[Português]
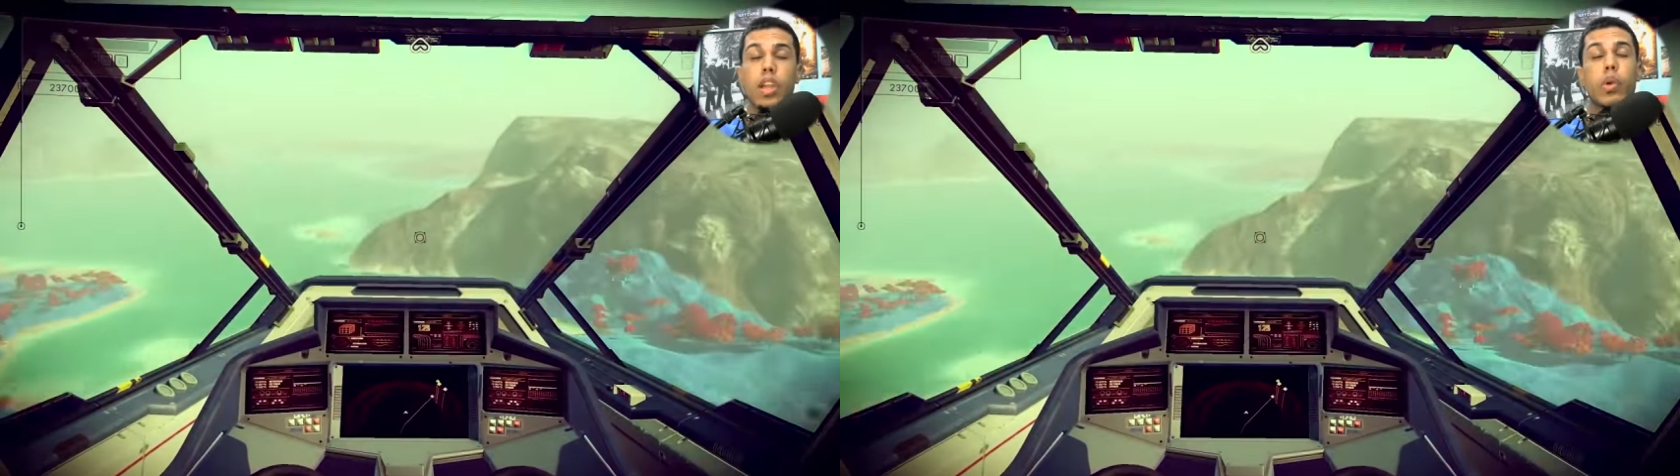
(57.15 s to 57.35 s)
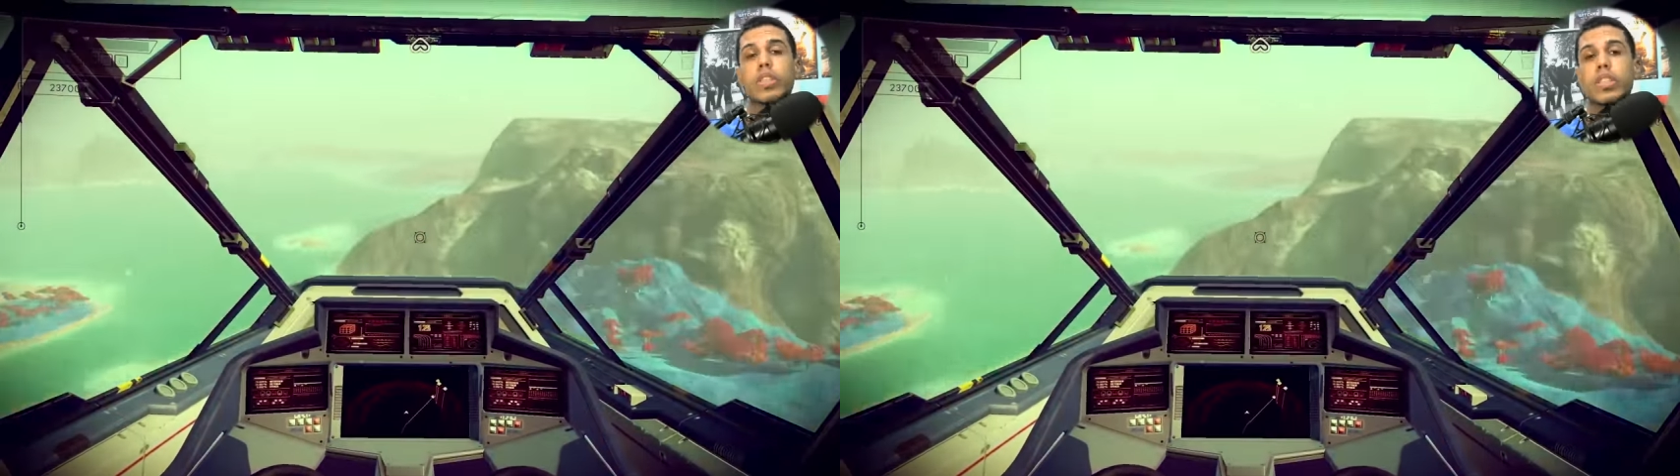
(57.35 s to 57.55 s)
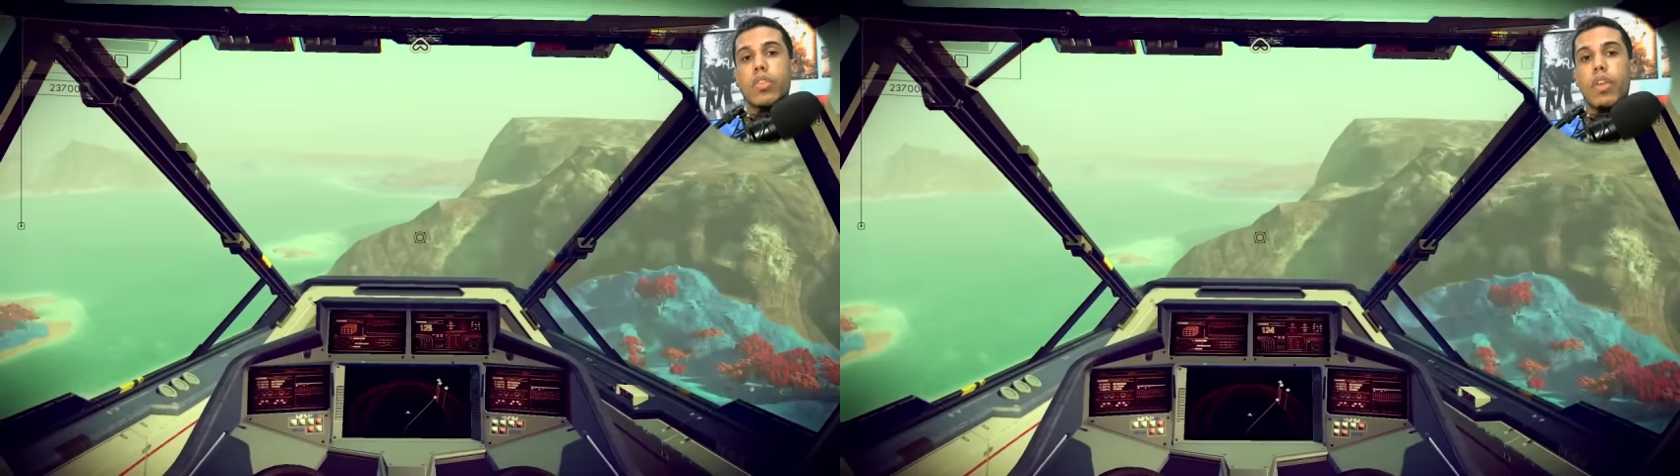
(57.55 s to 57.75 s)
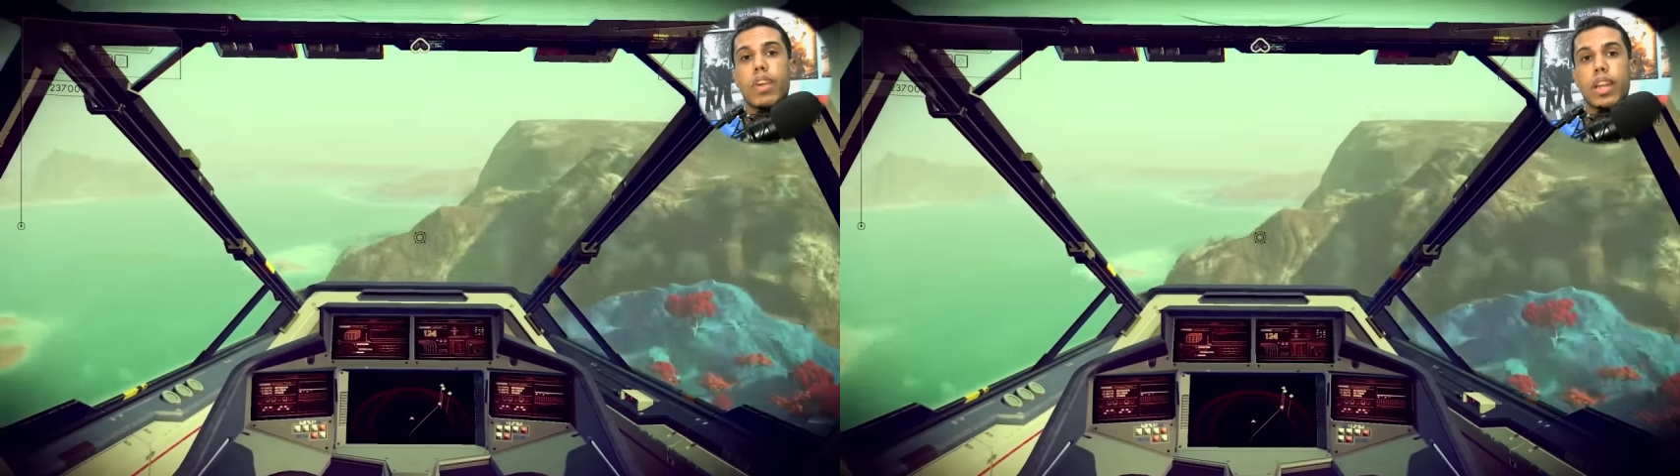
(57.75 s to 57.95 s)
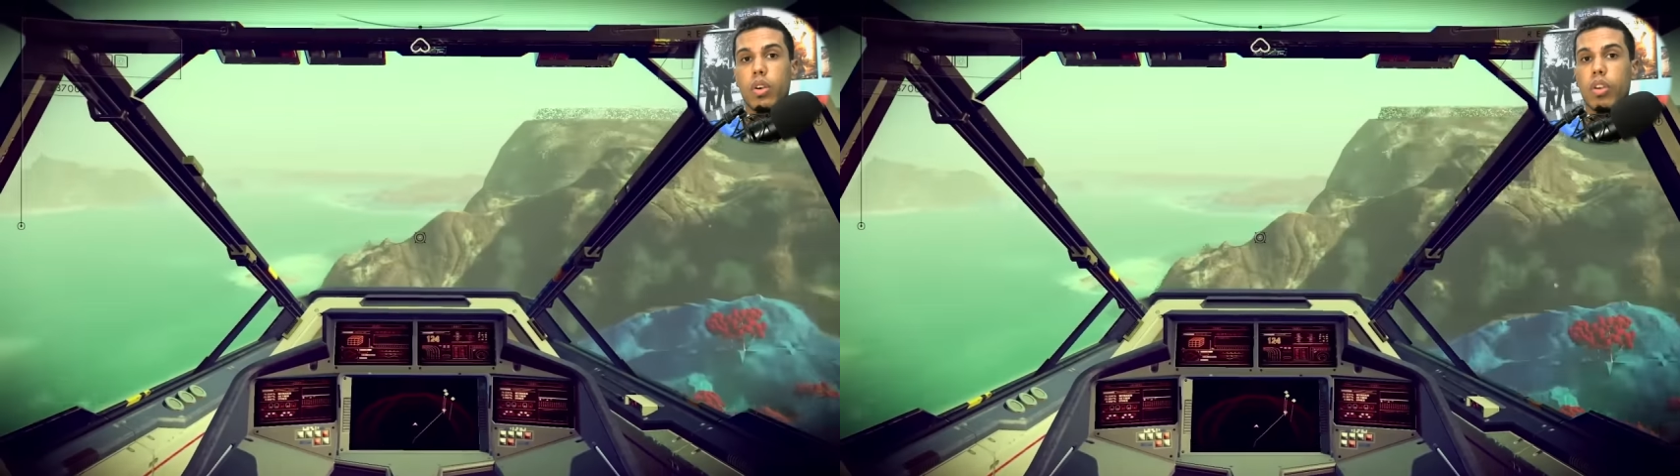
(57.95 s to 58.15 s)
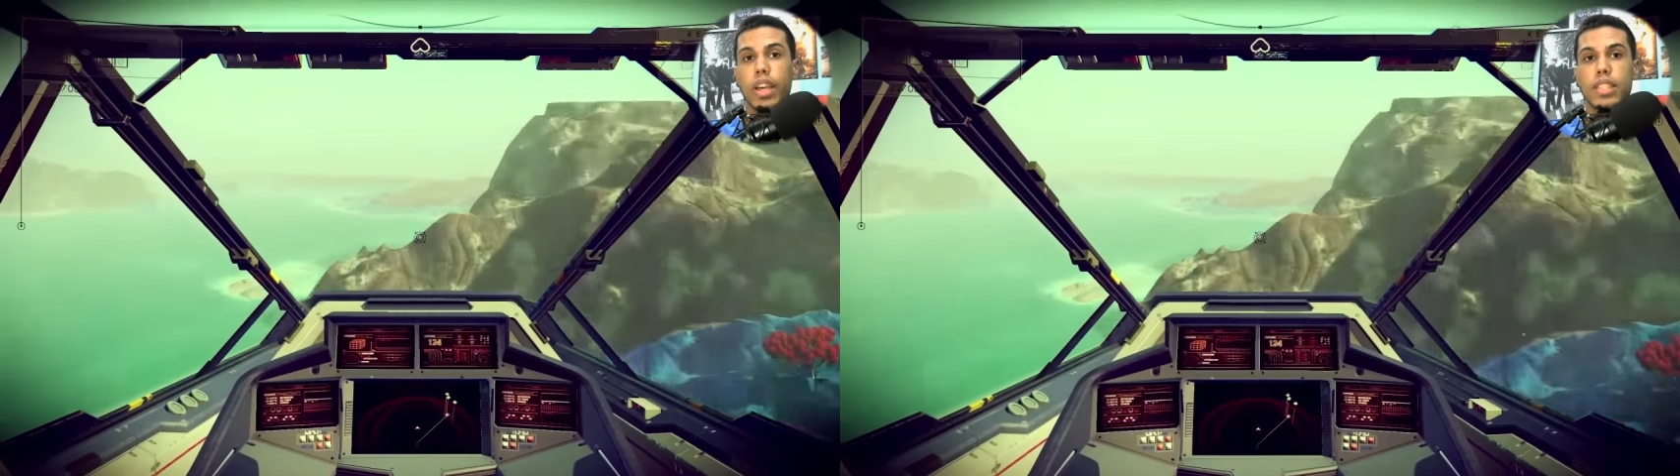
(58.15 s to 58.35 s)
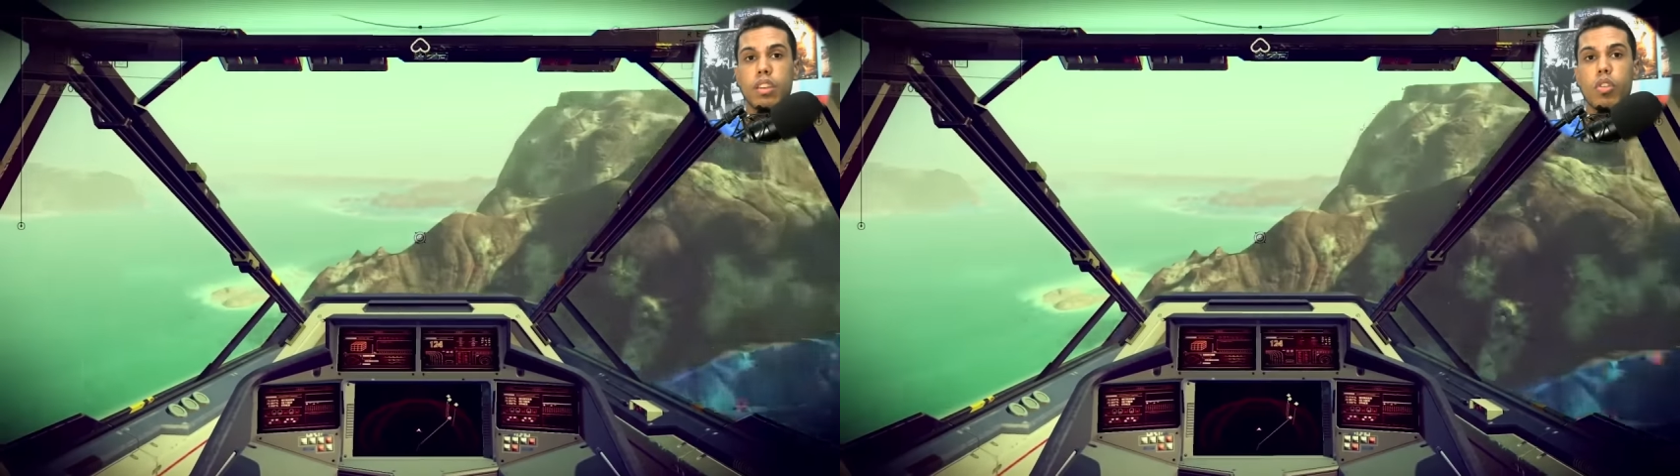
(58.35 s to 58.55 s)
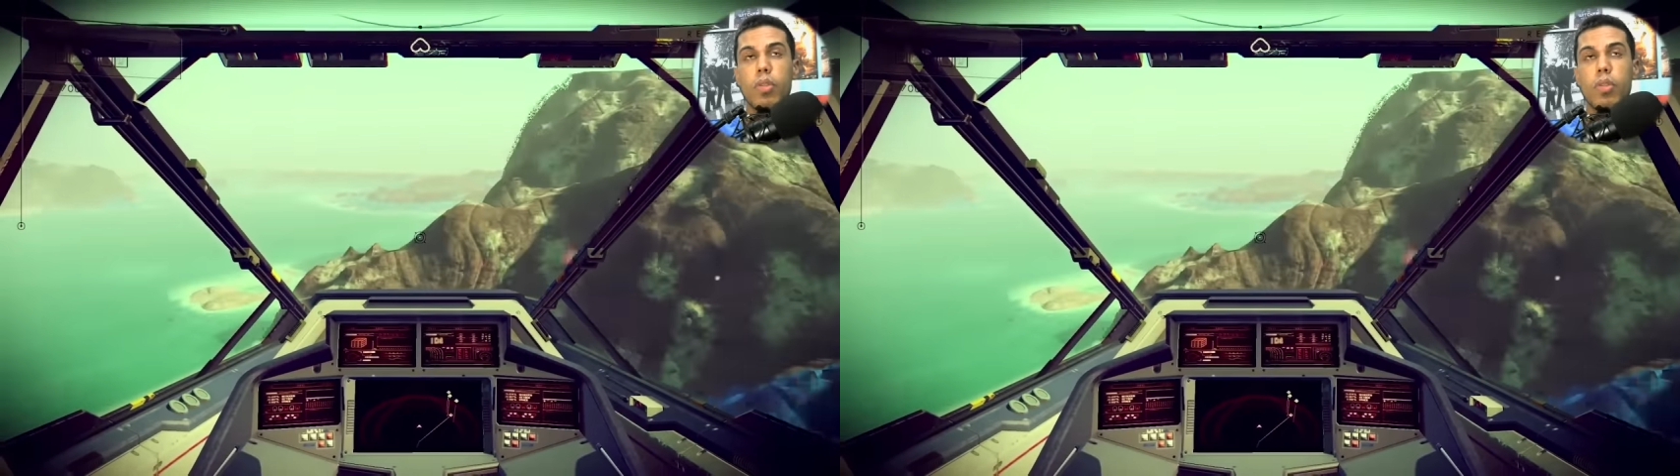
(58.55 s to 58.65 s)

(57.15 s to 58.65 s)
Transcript: inclusive ele vai ter uma versão